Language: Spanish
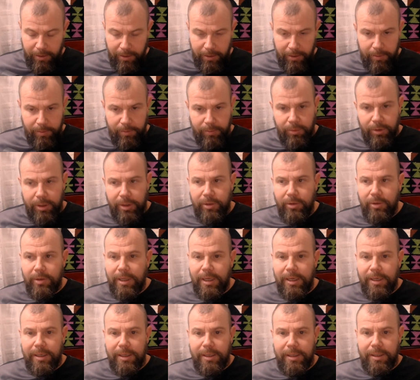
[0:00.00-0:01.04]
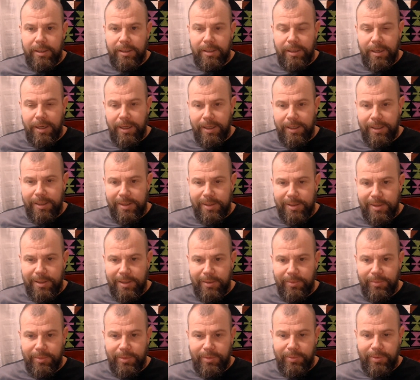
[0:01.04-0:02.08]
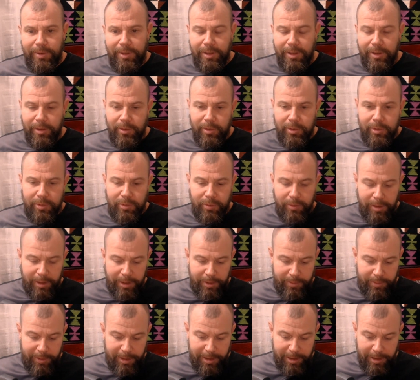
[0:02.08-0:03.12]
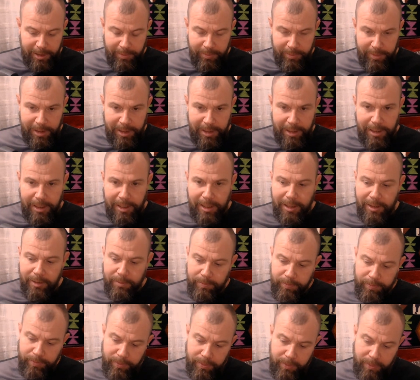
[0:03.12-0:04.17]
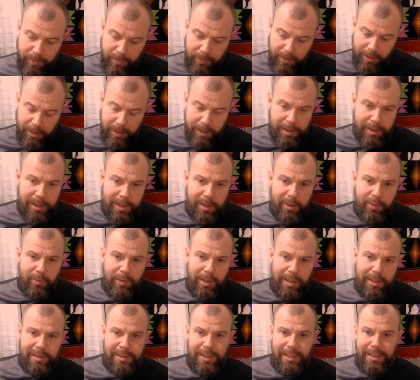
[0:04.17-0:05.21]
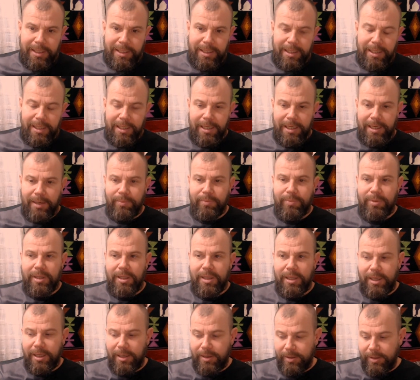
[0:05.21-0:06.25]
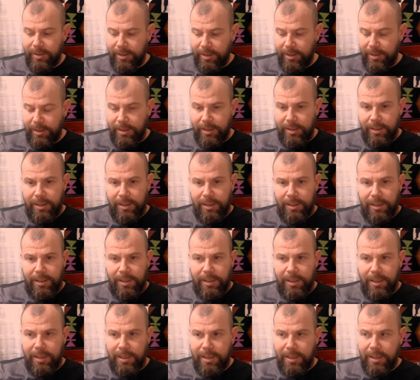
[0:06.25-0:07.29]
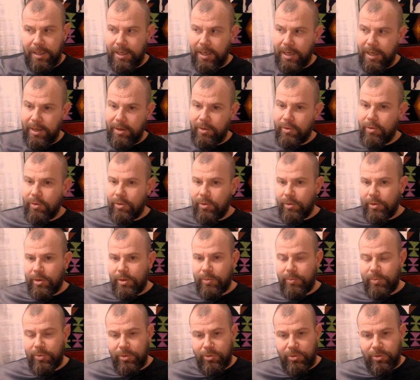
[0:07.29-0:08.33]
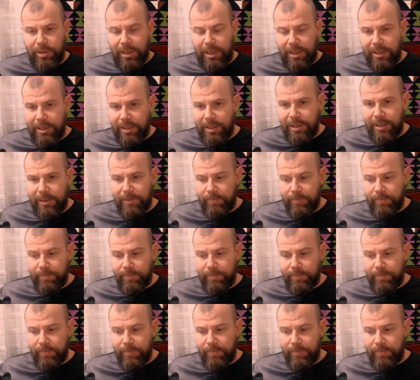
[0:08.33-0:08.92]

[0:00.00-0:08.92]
Bueno, dale likes a mis videos, suscríbete a mi canal. Esta es una salida rápida eh, que hago espontánea